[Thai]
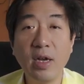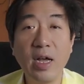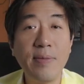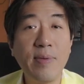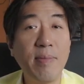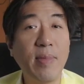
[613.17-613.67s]
เอ่อ
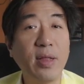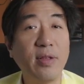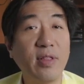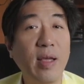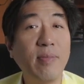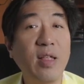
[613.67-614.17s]
iPad หมายถึ
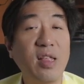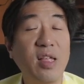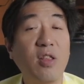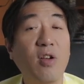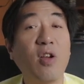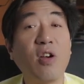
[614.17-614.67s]
งแท็บเล็ต
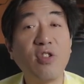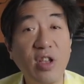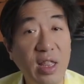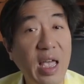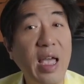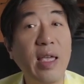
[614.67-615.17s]
Android ก็
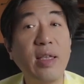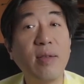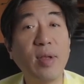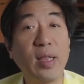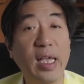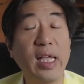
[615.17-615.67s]
ใช้ได้
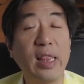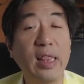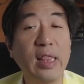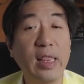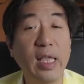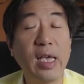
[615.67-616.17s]
เหมือนกัน
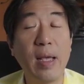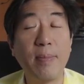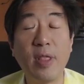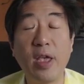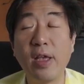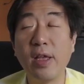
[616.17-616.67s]
นะครับ